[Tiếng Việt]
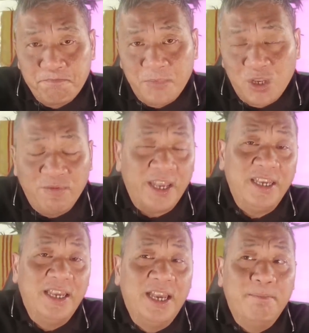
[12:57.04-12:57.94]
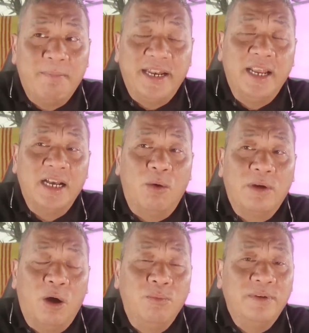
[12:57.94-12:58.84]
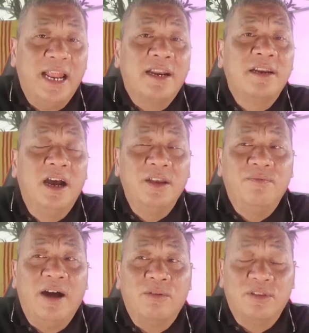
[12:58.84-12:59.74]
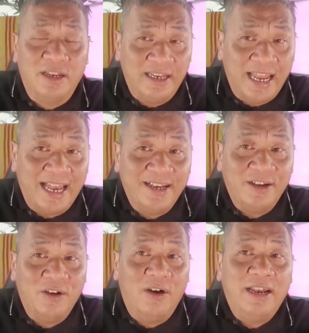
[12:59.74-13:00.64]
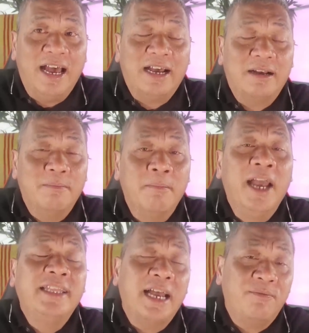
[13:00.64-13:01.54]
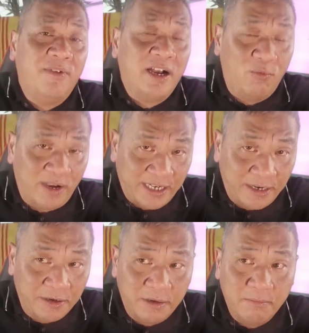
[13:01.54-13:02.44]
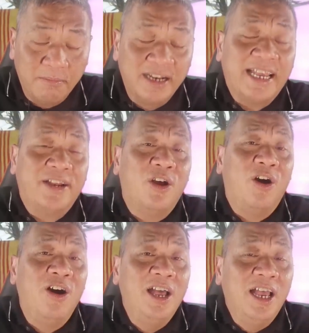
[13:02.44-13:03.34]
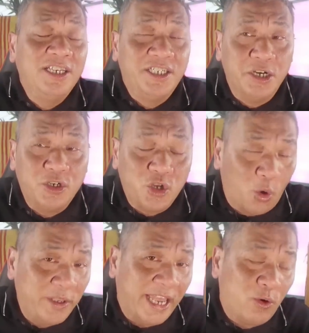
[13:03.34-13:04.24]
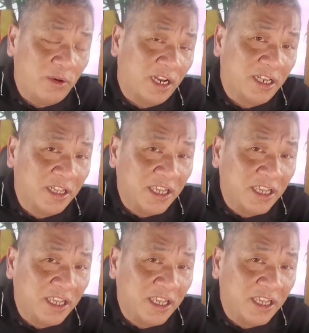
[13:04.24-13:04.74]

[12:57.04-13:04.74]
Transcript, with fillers: Quý vị, mảnh đất Hồng Kông đã rơi vào tình trạng gọi là bế tắc và không phát triển được. Bên cạnh đó, sự trỗi dậy của nền kinh